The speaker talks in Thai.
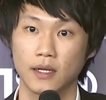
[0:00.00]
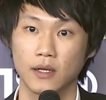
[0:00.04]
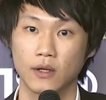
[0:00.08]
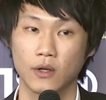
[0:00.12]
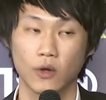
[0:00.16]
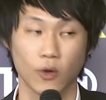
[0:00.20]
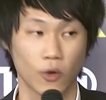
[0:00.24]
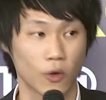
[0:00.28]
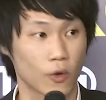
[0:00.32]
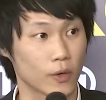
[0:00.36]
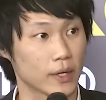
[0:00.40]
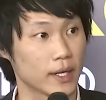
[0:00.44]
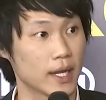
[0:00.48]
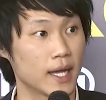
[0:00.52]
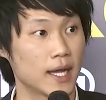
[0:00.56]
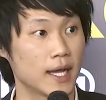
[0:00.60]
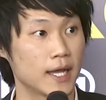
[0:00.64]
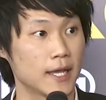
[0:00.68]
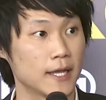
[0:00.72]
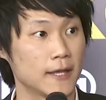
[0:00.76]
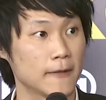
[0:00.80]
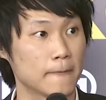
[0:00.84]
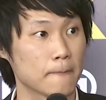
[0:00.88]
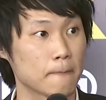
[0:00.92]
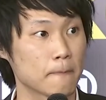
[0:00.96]
ของคนได้
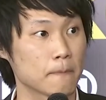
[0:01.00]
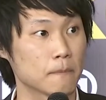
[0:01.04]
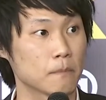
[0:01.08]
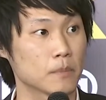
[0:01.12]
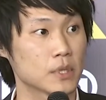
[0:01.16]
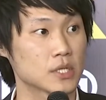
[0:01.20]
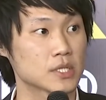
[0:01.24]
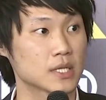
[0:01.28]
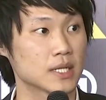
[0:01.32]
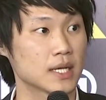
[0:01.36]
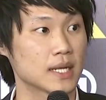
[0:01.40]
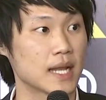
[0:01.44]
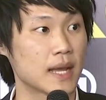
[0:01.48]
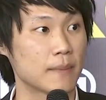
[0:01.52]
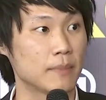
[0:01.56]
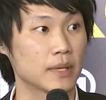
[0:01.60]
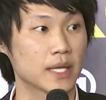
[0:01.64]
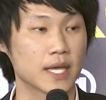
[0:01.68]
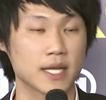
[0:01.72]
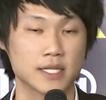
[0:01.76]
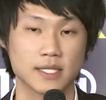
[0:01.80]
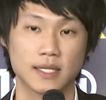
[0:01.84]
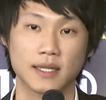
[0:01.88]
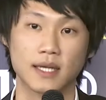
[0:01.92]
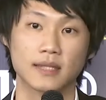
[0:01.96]
เพราะฉะนั้นแอปพลิเค
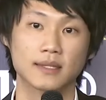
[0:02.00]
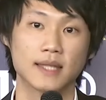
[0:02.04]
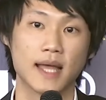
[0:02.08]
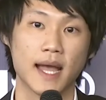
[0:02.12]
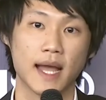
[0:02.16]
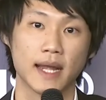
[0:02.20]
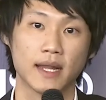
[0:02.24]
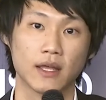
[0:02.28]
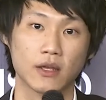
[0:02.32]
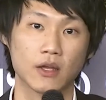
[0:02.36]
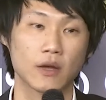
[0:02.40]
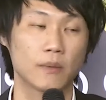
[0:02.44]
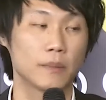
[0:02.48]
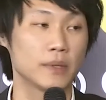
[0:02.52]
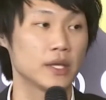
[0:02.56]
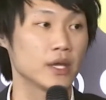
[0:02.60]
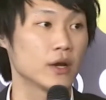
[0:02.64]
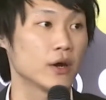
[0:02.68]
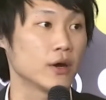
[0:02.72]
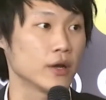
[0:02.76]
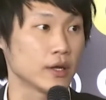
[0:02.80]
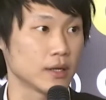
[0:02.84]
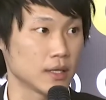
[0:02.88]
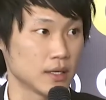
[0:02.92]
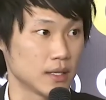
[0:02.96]
ชันต่างๆเนี่ยก็
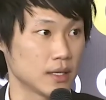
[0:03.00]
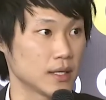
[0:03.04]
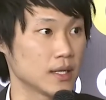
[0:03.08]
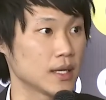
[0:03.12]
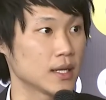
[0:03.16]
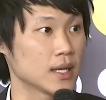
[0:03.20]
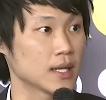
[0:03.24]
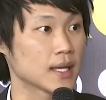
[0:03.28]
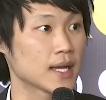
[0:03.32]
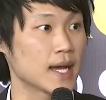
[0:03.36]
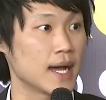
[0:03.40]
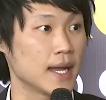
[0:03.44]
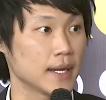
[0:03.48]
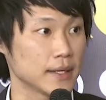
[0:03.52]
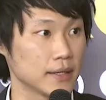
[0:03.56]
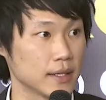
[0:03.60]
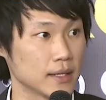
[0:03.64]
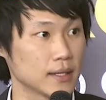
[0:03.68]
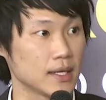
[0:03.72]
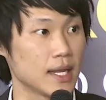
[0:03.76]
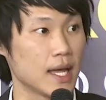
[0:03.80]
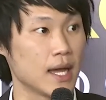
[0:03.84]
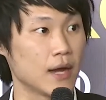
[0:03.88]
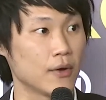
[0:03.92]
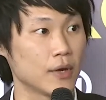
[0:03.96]
beyond การเงิน
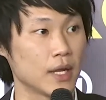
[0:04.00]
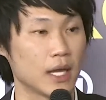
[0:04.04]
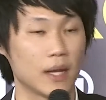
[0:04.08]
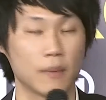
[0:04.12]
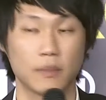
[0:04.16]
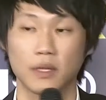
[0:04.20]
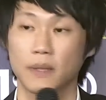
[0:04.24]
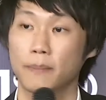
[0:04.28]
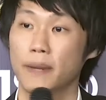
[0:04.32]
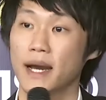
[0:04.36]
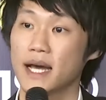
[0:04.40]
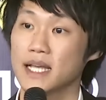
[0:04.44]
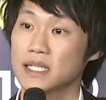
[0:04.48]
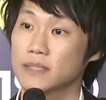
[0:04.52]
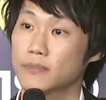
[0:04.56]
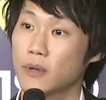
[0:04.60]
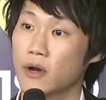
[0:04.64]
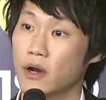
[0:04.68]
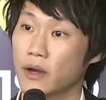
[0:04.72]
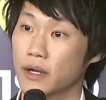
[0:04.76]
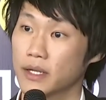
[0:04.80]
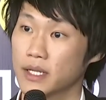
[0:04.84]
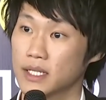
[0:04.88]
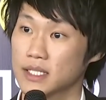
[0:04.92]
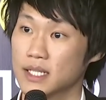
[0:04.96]
แล้วนะครับหรือพาสปอ
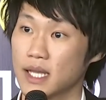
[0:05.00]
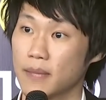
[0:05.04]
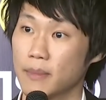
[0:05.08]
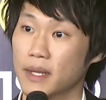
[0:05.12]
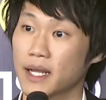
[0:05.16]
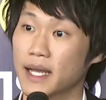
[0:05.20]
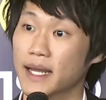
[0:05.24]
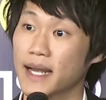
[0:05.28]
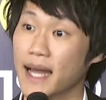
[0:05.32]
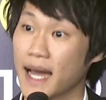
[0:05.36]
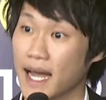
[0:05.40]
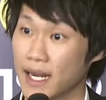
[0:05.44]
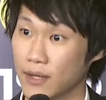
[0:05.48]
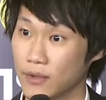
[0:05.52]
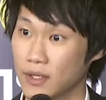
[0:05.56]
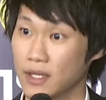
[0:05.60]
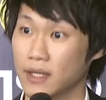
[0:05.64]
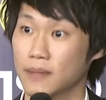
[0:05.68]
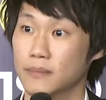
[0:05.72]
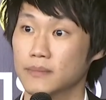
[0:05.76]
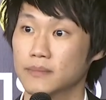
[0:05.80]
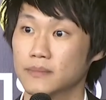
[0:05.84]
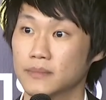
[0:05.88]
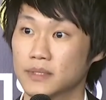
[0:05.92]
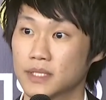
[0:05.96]
ร์ตยังใช้เป็นกระดาษอยู่เลย
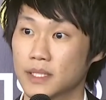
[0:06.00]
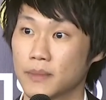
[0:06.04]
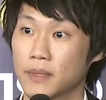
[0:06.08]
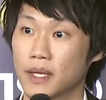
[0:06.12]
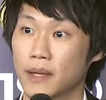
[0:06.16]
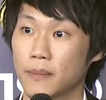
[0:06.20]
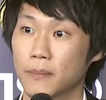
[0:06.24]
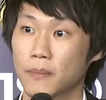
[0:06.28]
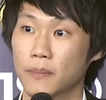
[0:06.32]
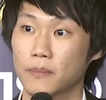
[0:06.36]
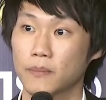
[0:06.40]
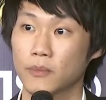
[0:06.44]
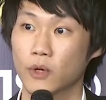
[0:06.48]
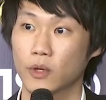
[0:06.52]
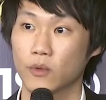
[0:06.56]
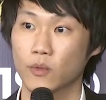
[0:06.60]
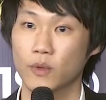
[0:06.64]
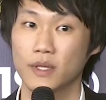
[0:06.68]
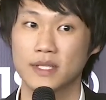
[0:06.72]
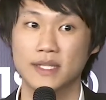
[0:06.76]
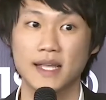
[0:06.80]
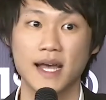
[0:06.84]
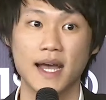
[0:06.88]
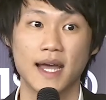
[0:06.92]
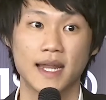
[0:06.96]
ใช่ไหมครับหมด
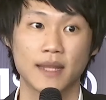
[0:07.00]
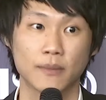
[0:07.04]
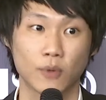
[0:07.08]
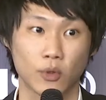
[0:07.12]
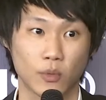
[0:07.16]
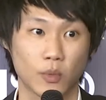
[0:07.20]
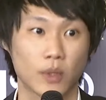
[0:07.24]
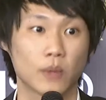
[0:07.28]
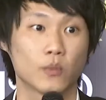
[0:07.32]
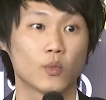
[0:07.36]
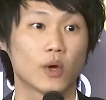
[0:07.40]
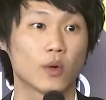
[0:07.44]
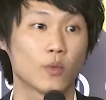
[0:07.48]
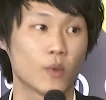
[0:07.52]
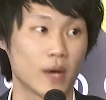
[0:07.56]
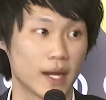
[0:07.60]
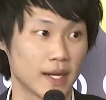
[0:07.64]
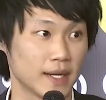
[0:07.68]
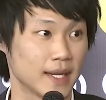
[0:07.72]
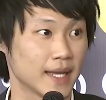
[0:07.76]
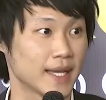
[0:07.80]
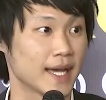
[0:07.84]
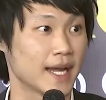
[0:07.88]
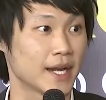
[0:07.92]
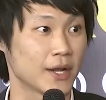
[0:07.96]
วีซ่าเนี่ยหมดเป็นวั
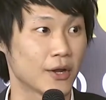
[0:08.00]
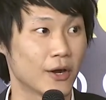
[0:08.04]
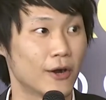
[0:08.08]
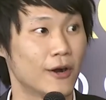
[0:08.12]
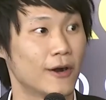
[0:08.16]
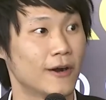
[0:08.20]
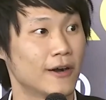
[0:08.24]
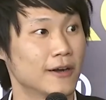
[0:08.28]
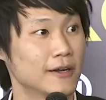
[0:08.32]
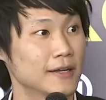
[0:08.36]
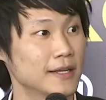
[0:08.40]
นๆในการขอ